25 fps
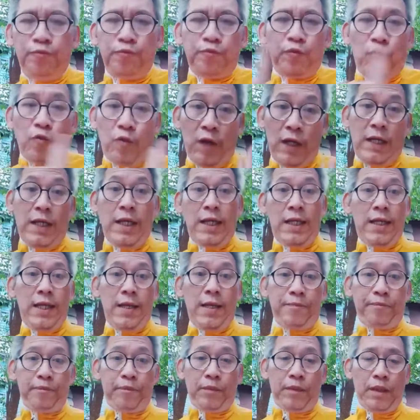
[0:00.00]
วันนี้เนี่ย
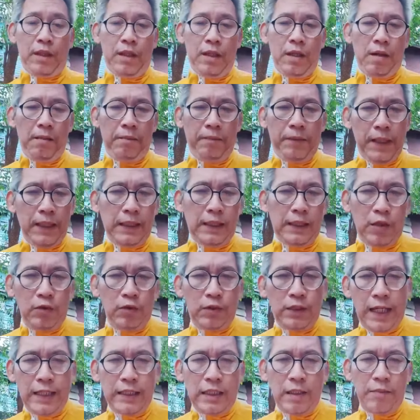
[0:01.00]
เพื่อนเข้าใจ
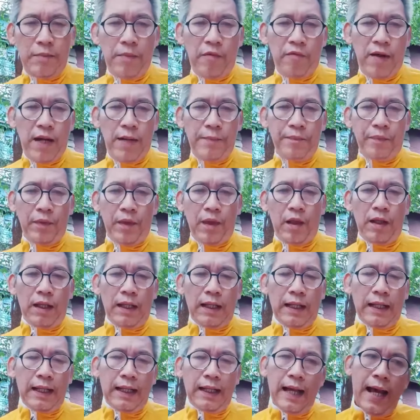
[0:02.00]
ใช่ไหมว่า
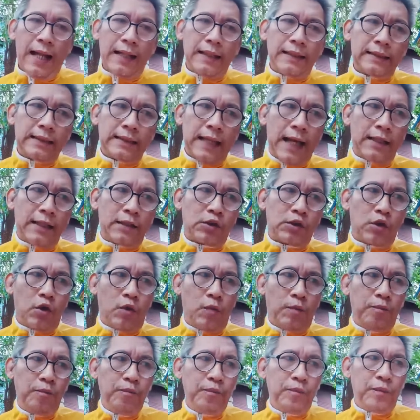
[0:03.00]
การสะสม
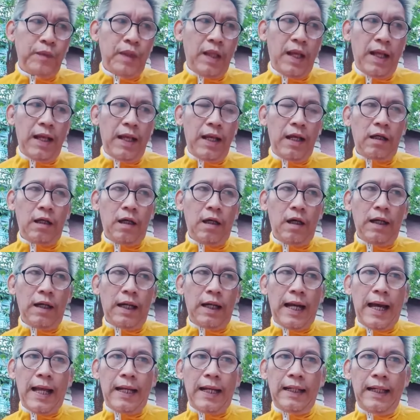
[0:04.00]
แล้วก็
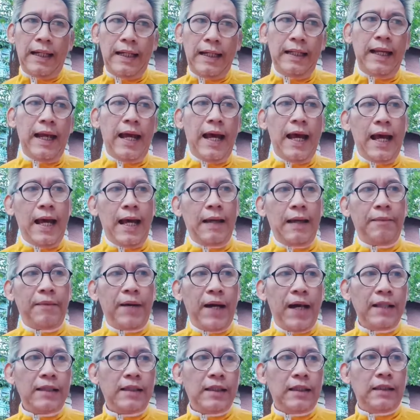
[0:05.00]
การเล่นหาพระ
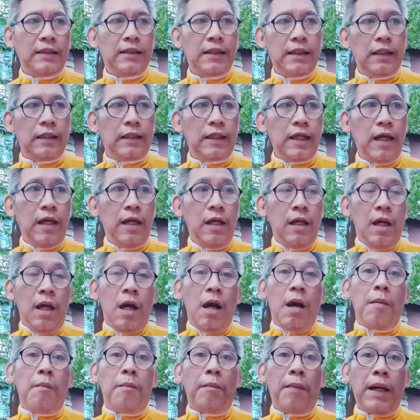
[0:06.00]
จริงๆเนี่ย
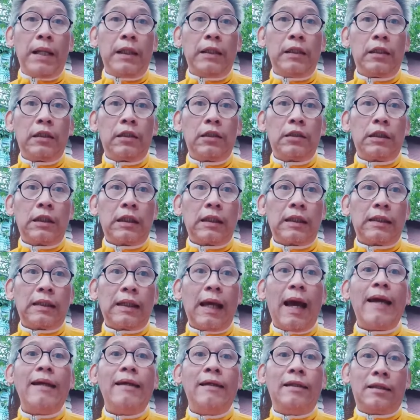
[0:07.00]
มันใกล้
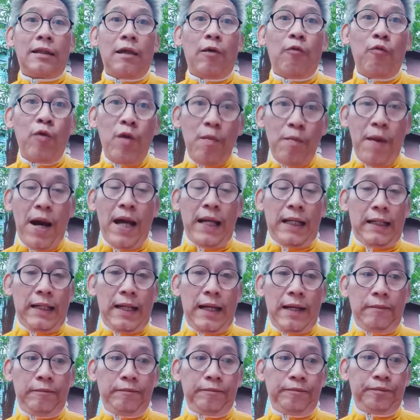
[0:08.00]
จะวิบัติละ
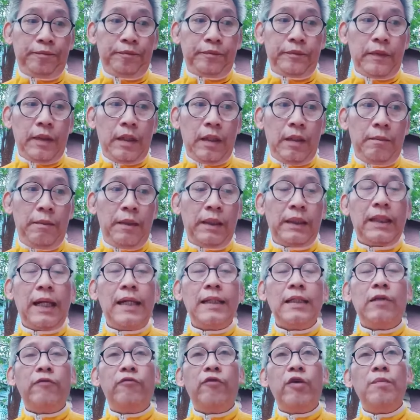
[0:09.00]
มันใกล้
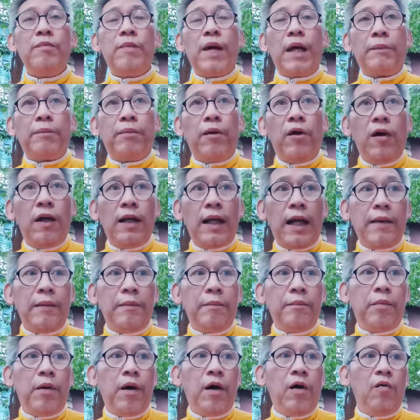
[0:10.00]
จะวิบัติเพราะอะไร
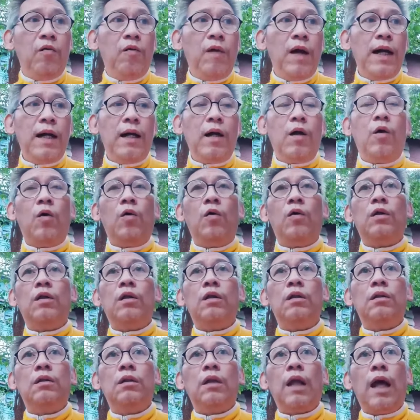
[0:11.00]
เพราะว่าคน
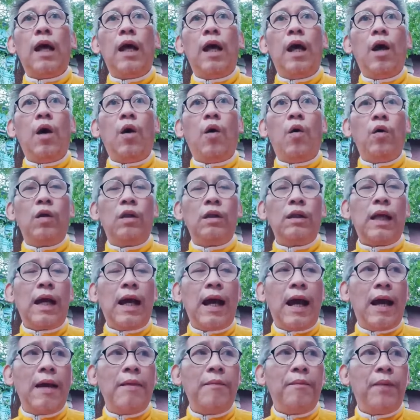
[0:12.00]
คนขา
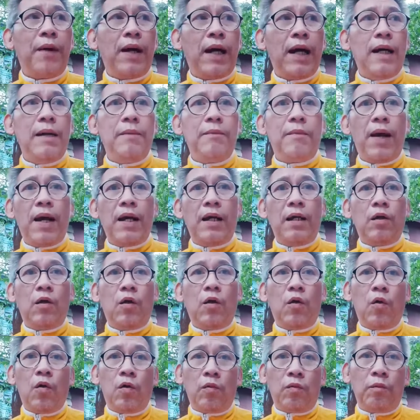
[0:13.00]
ยพระบางก
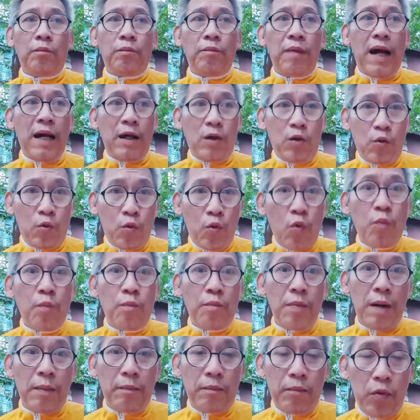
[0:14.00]
ลุ่มบางกลุ่ม
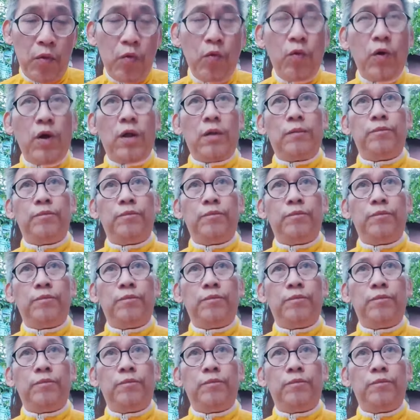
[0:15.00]
บางพวก